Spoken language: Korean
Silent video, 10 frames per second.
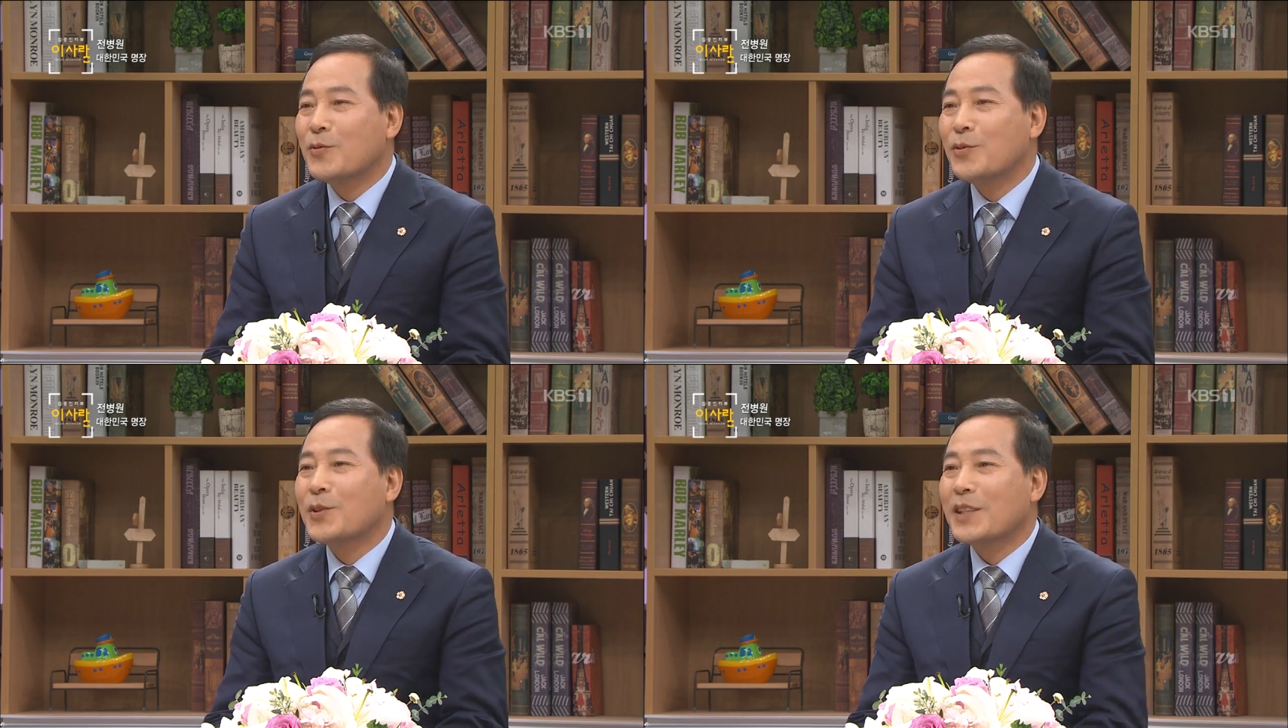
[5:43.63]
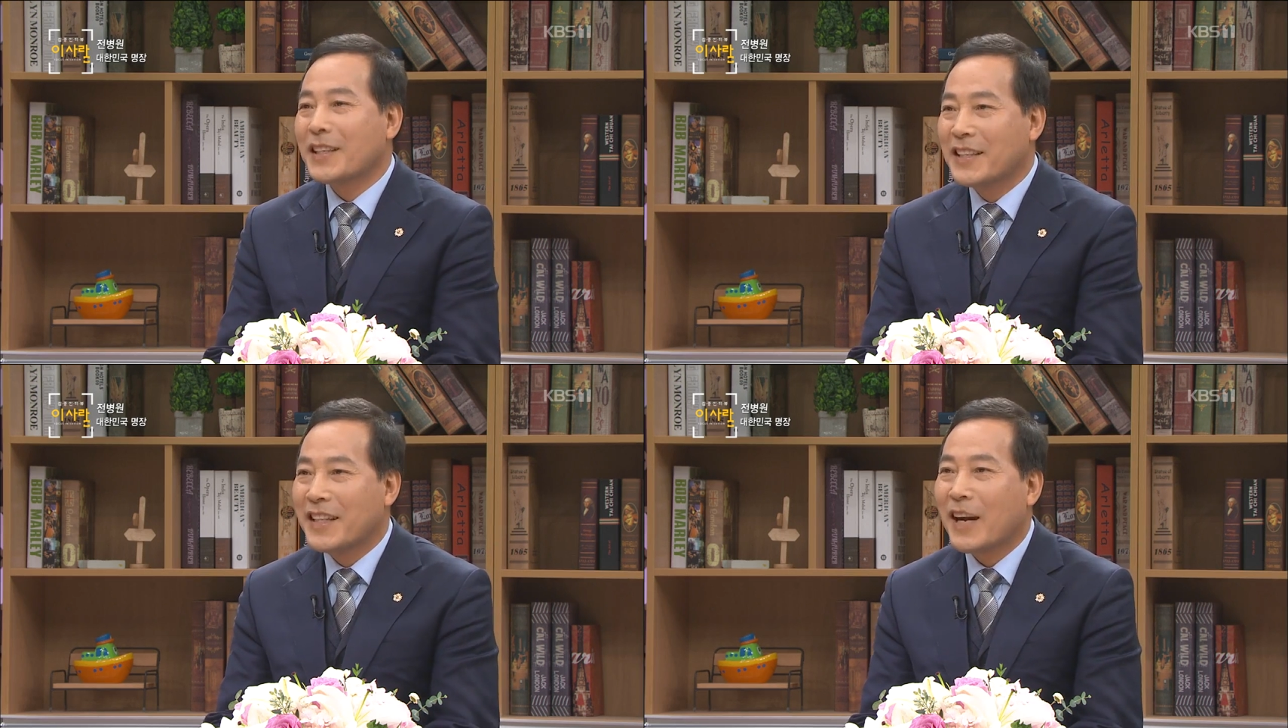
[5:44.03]
줄 서서
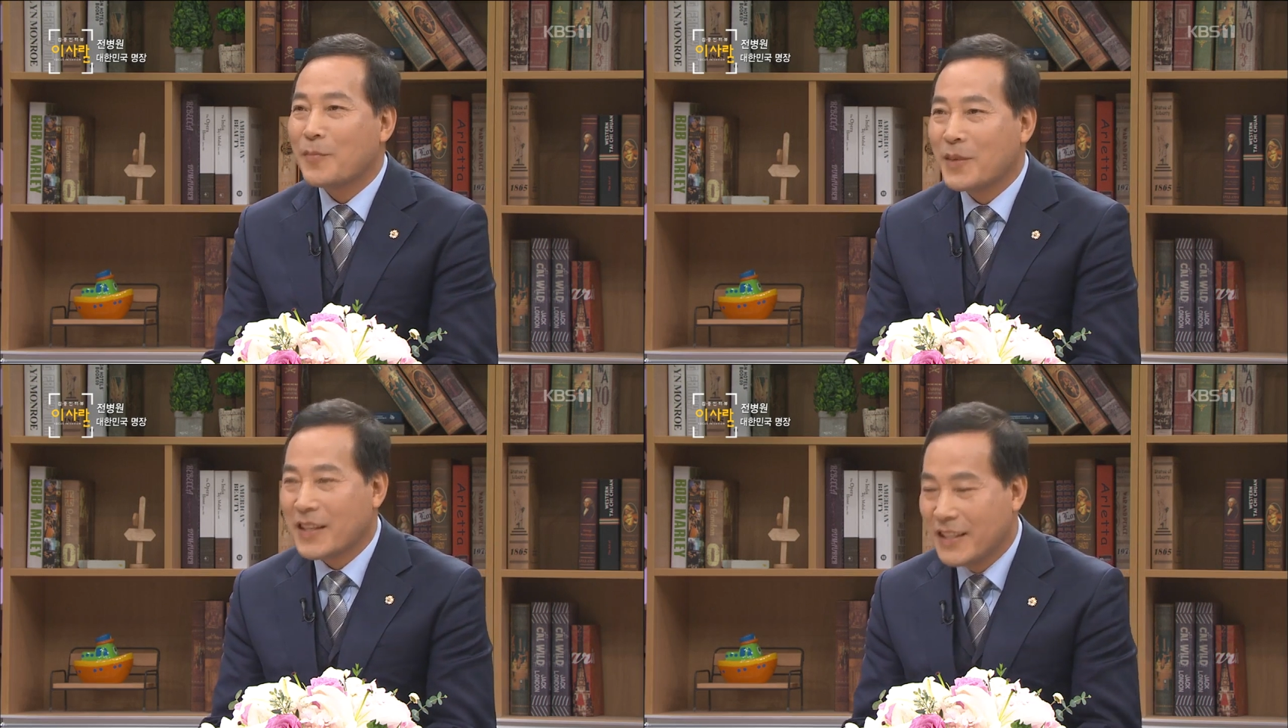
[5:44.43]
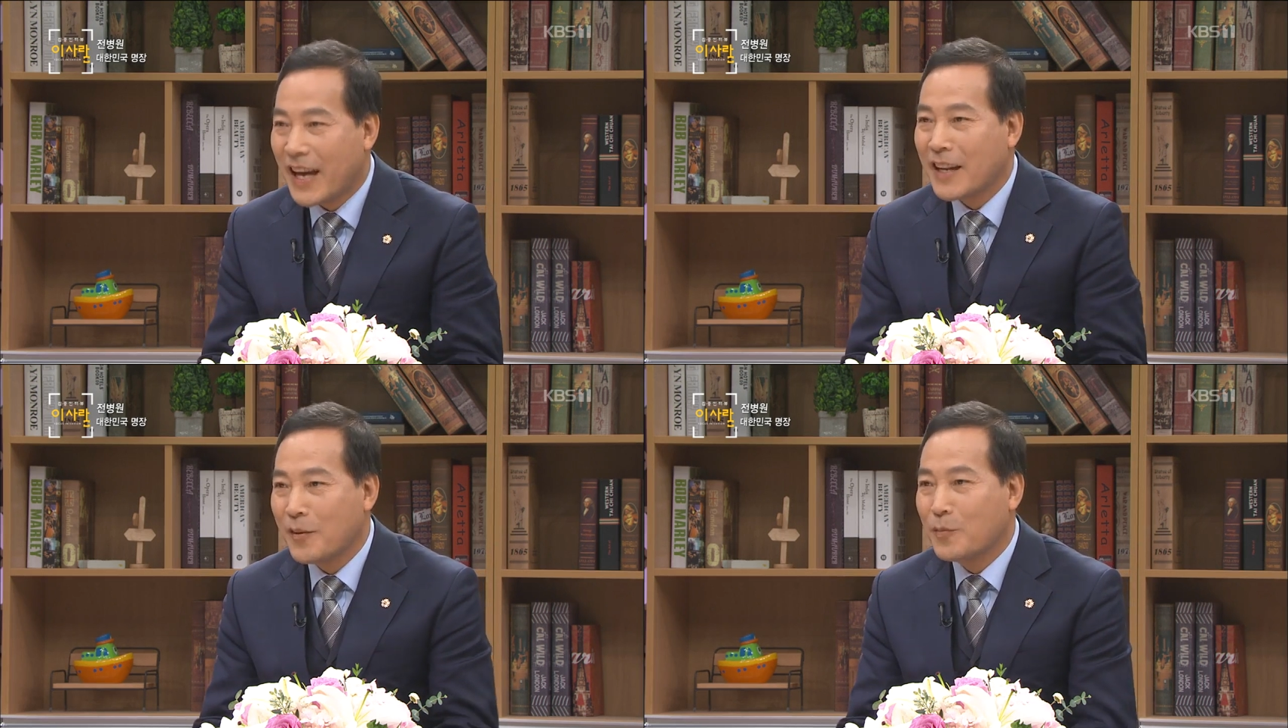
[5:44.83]
기다리,
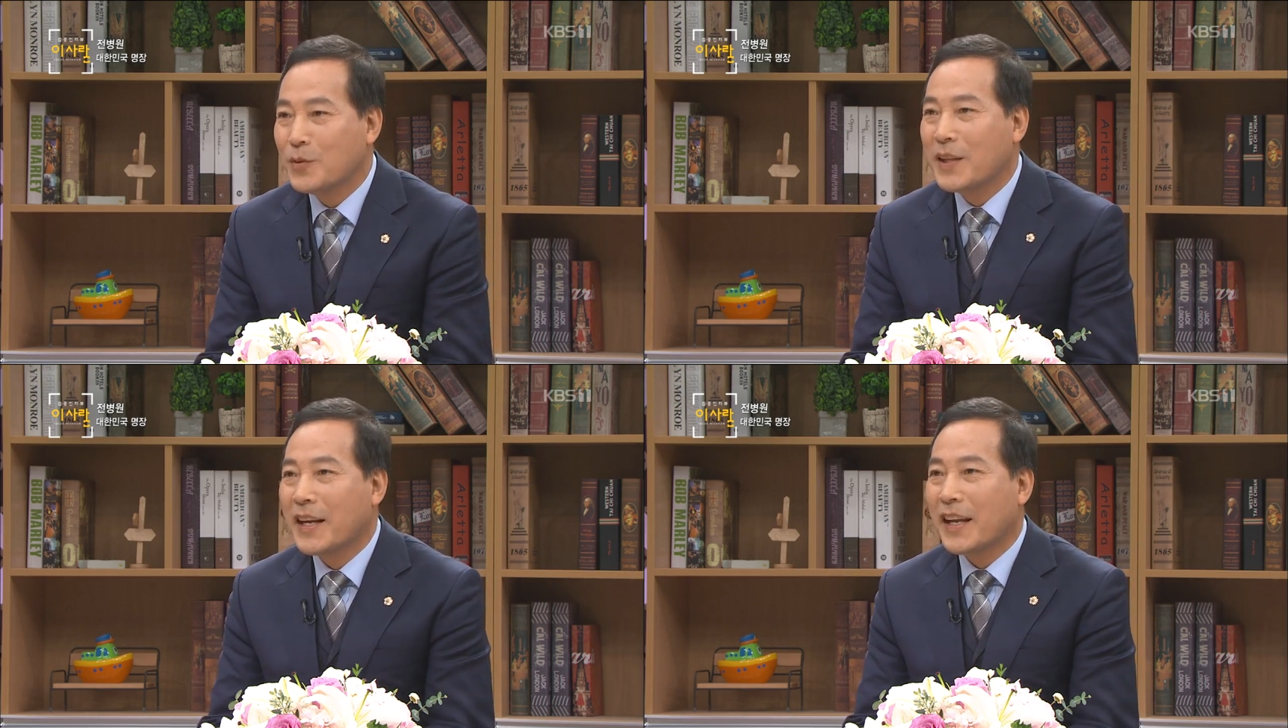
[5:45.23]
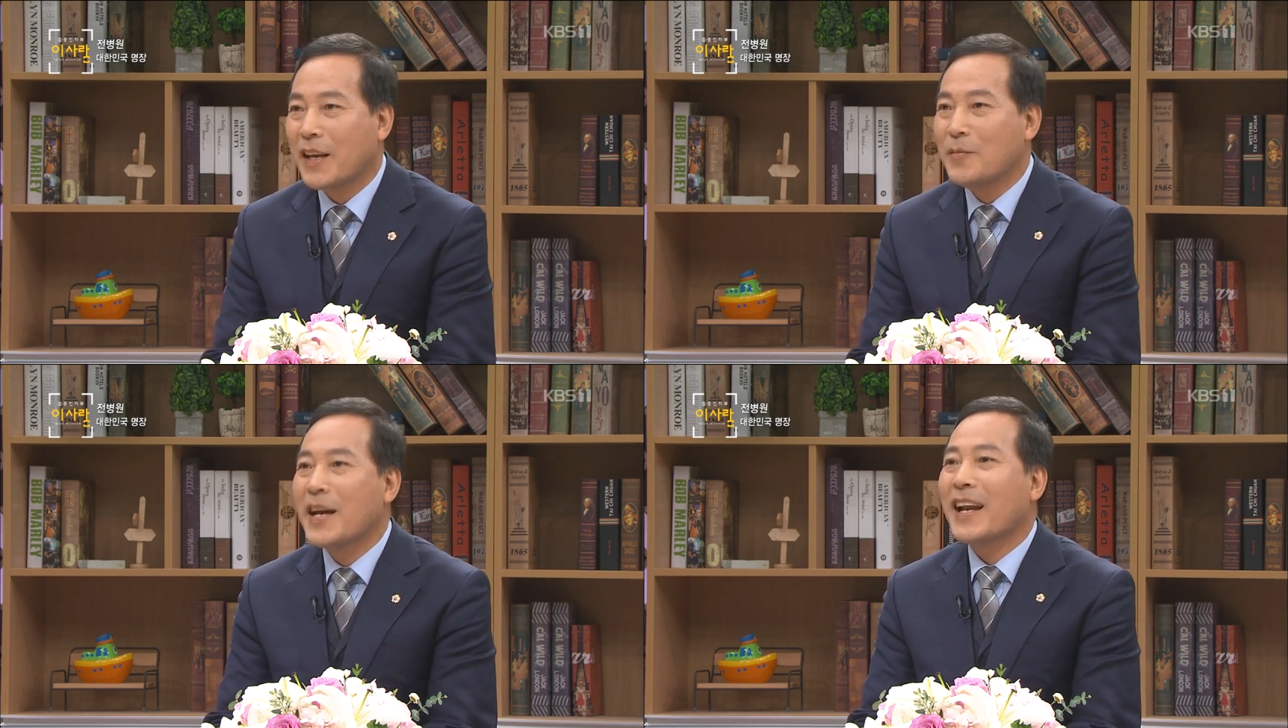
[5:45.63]
기다리는
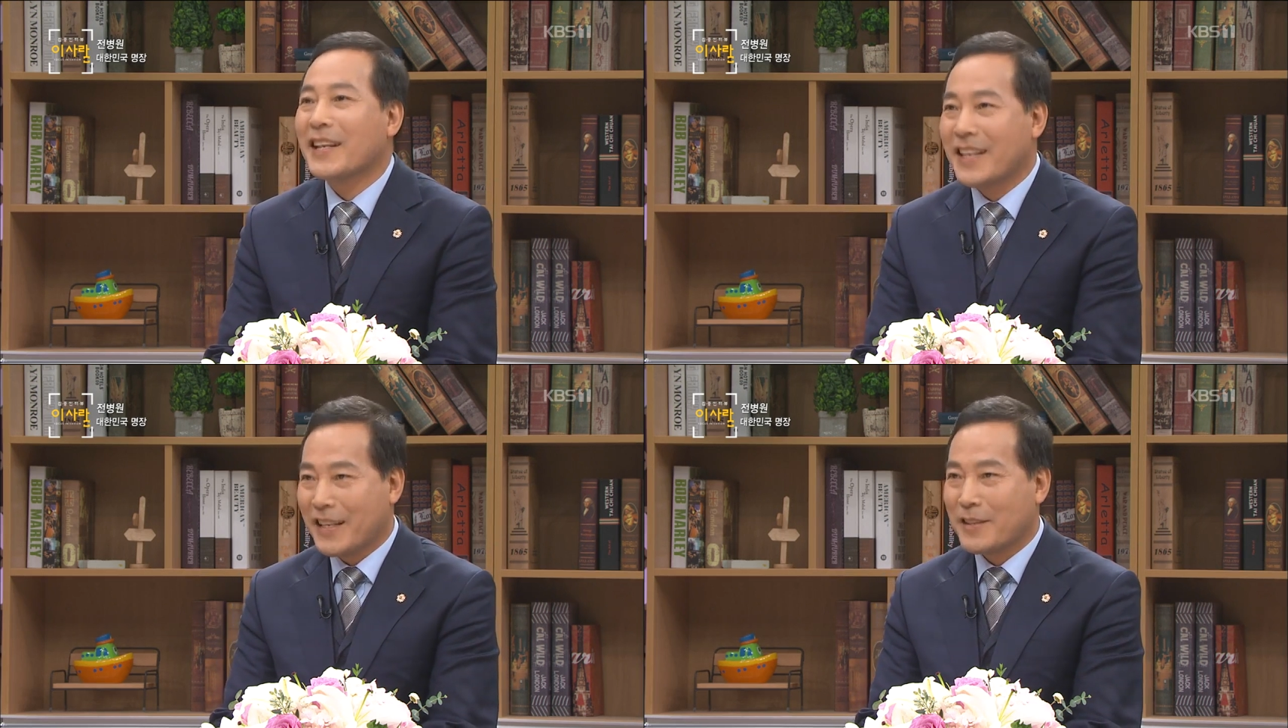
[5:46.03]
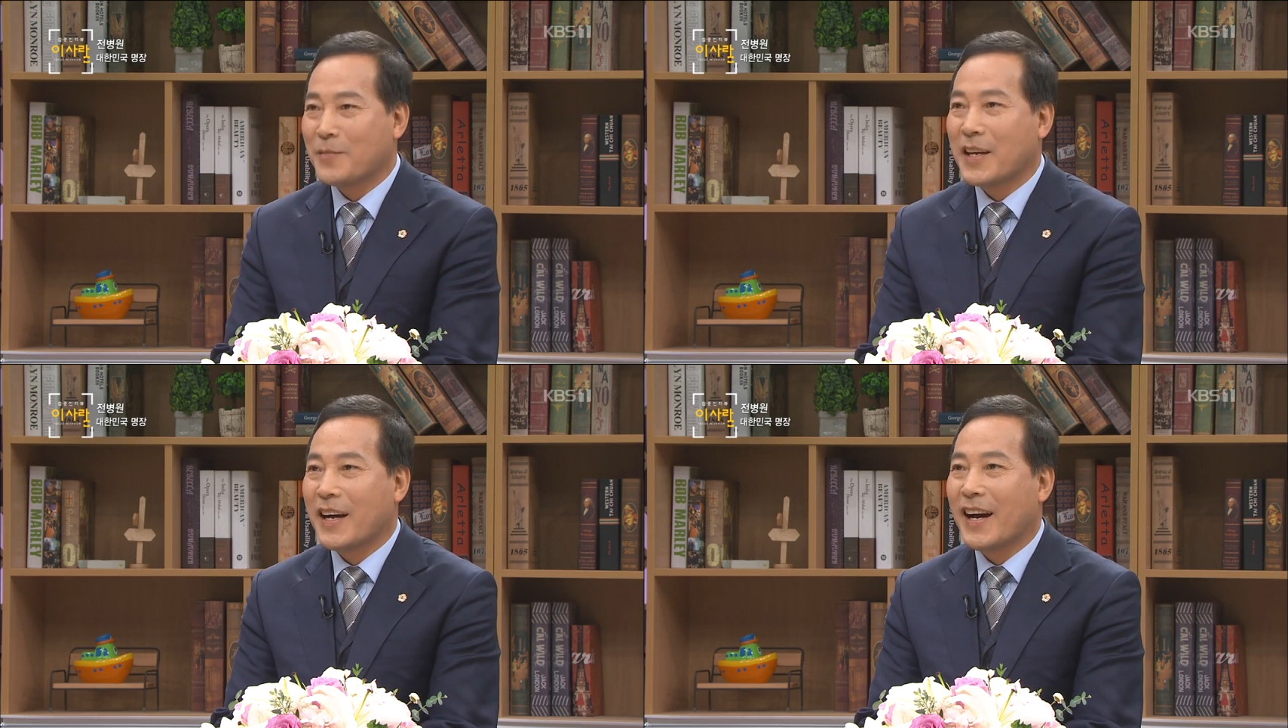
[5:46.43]
분들에게 미안하지
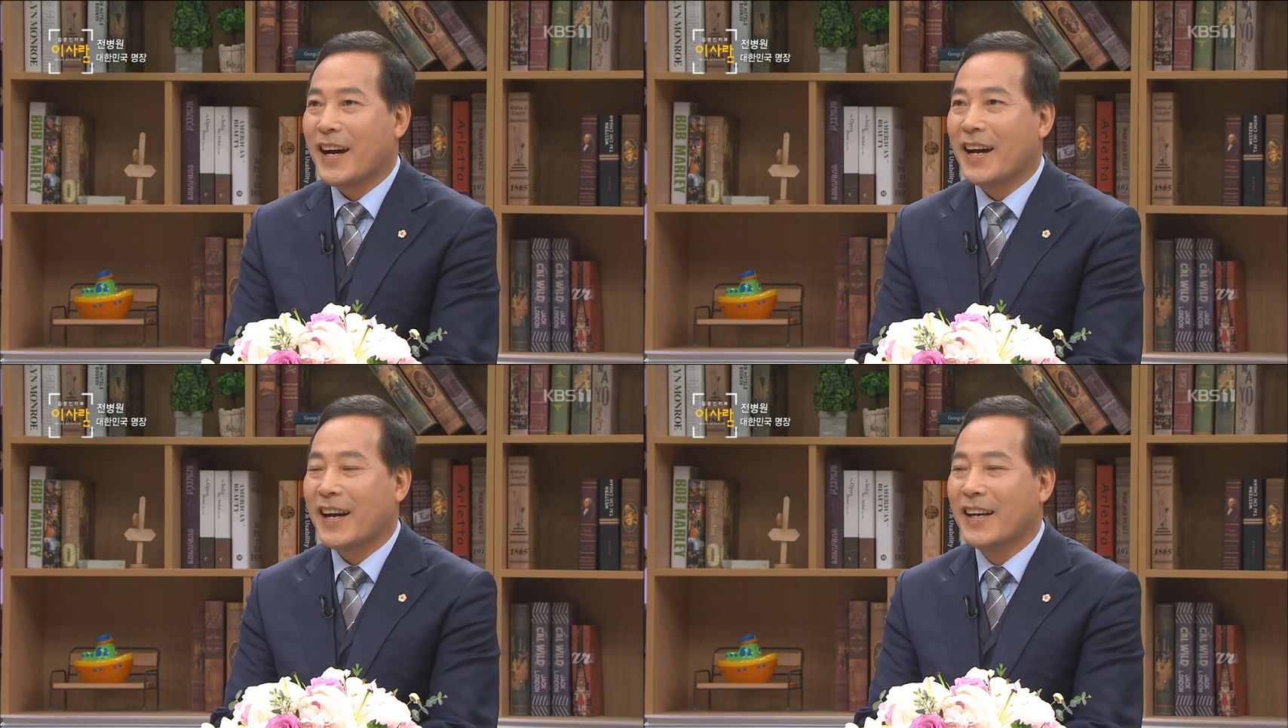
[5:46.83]
않습니까?